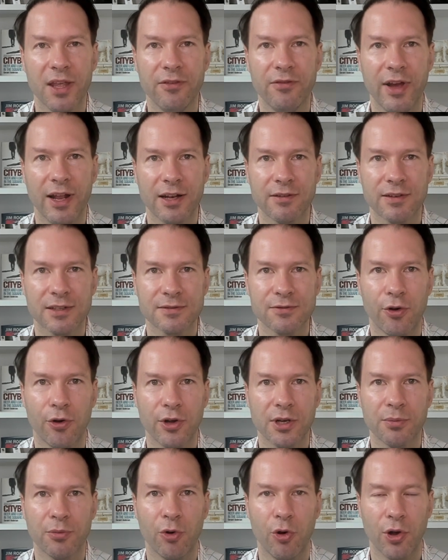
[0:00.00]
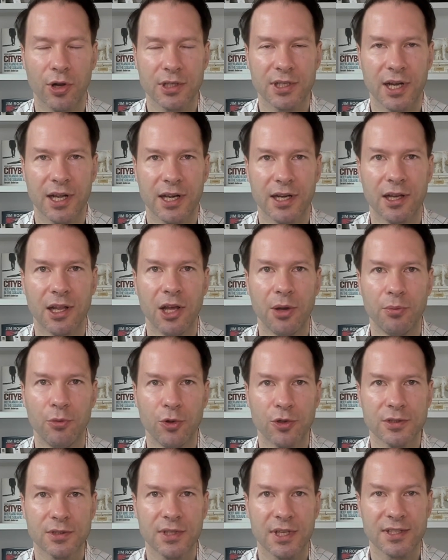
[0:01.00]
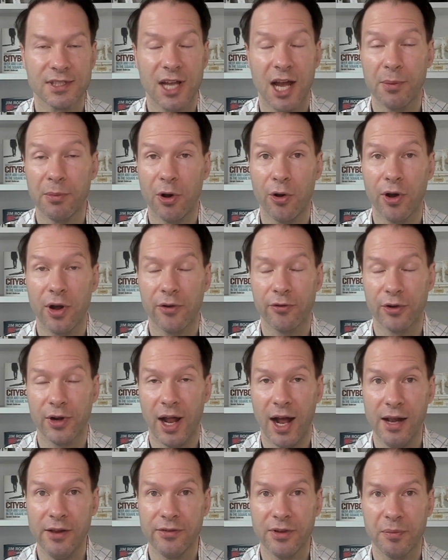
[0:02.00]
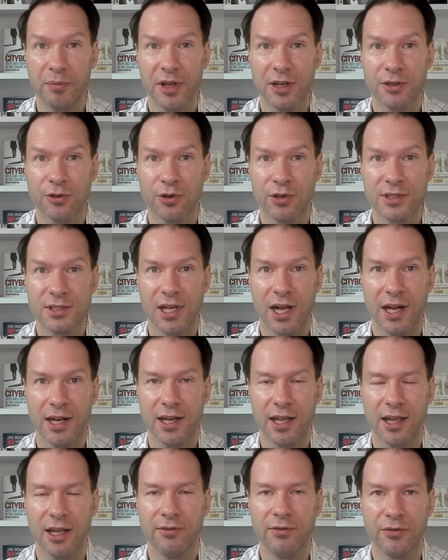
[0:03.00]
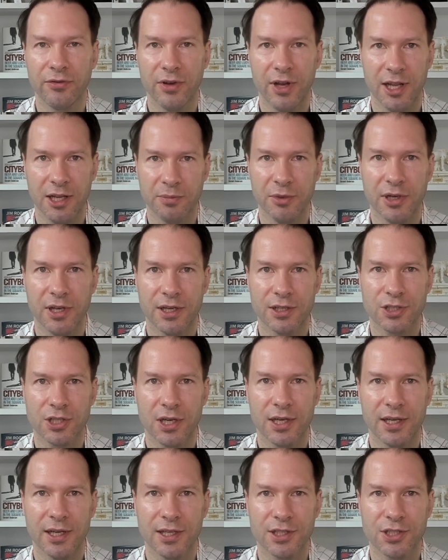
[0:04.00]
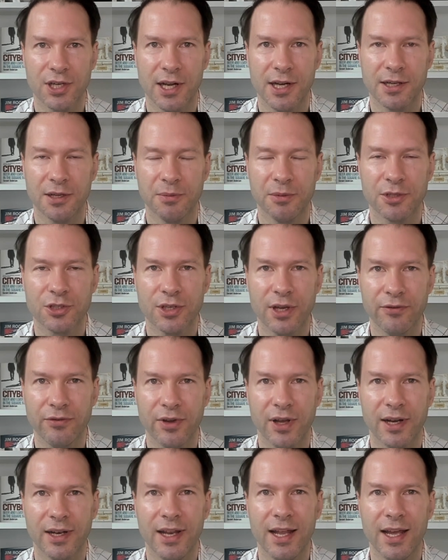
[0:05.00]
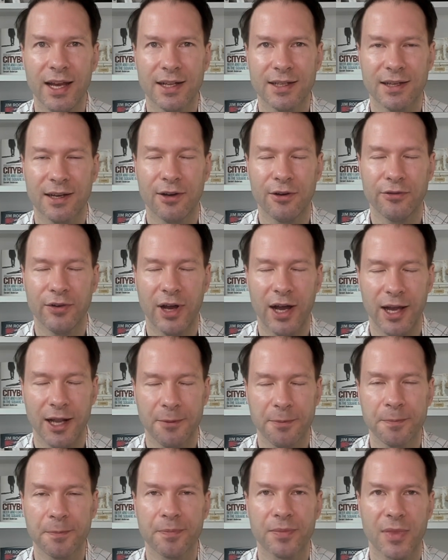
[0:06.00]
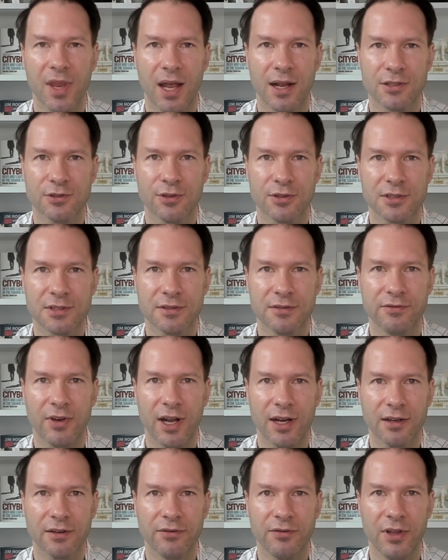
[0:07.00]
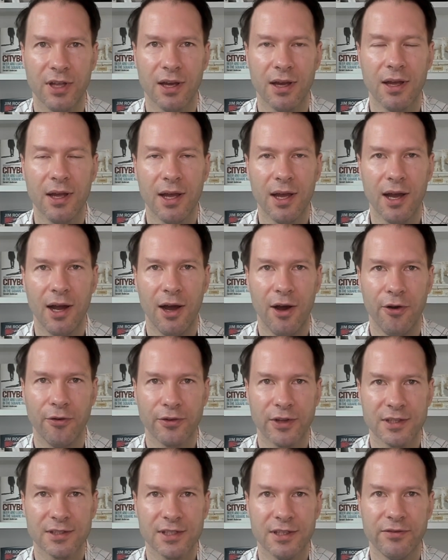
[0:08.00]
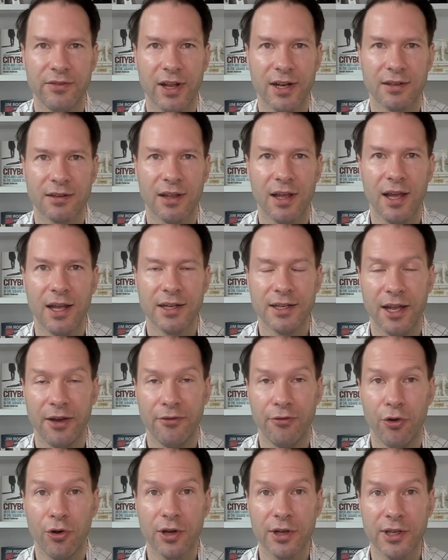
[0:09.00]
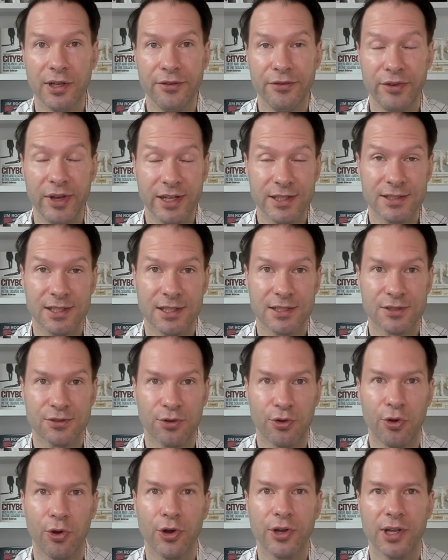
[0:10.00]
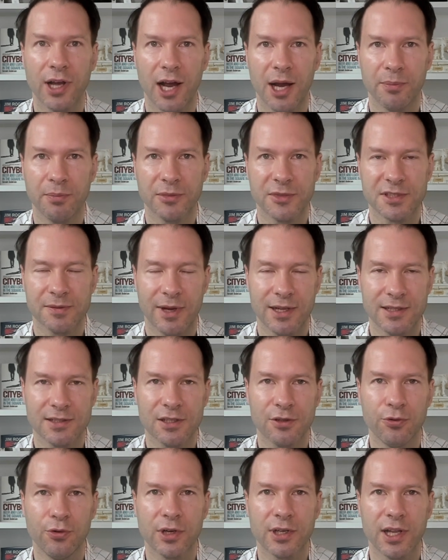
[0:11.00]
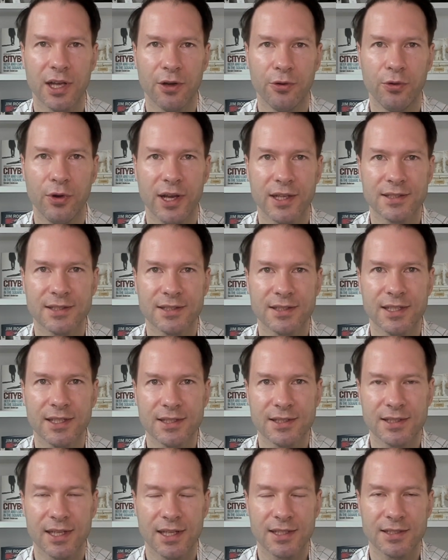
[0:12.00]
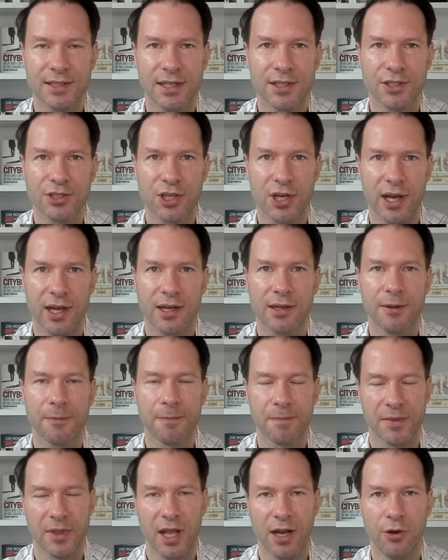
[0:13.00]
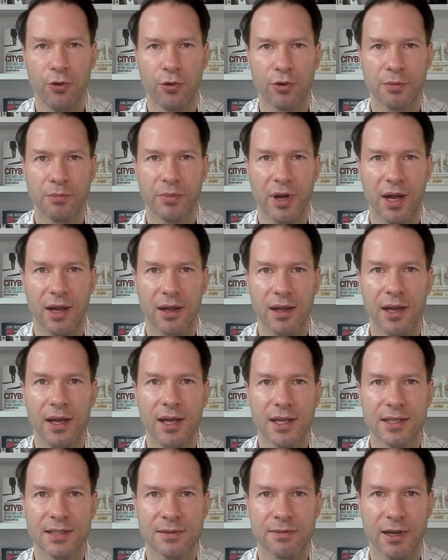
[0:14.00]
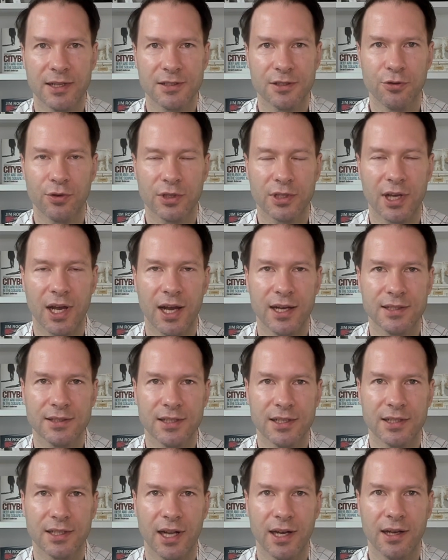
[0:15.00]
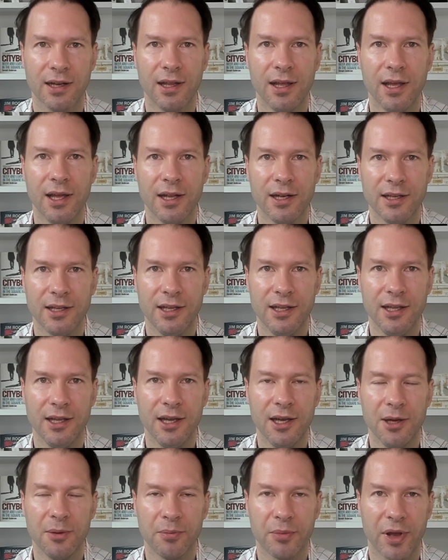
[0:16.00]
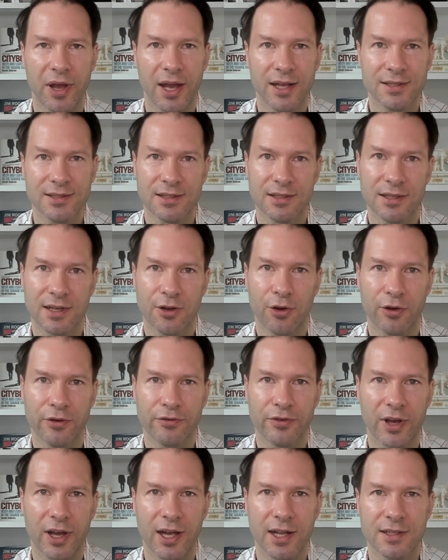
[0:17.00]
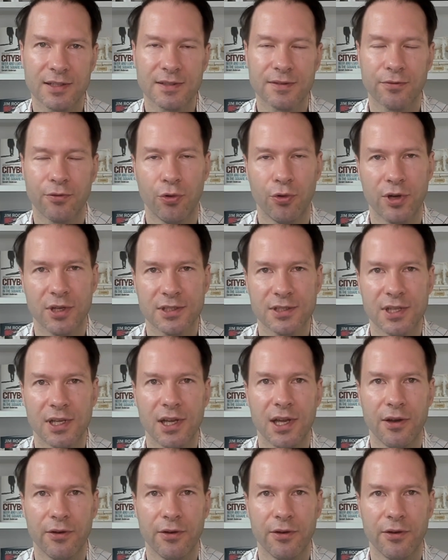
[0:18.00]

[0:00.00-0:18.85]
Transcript: Event, was wir heute beurteilen müssen. Es gab auch von Alphabet noch Zahlen, da gehen wir vielleicht mit der, in der Schalte mit Stefan näher darauf ein. Ansonsten warten wir auf das Event der Woche, die FED-Sitzung heute Abend 20 Uhr, der US-Zinssatzentscheid der Notenbank 20.30 Uhr dann die Pressekonferenz, wo es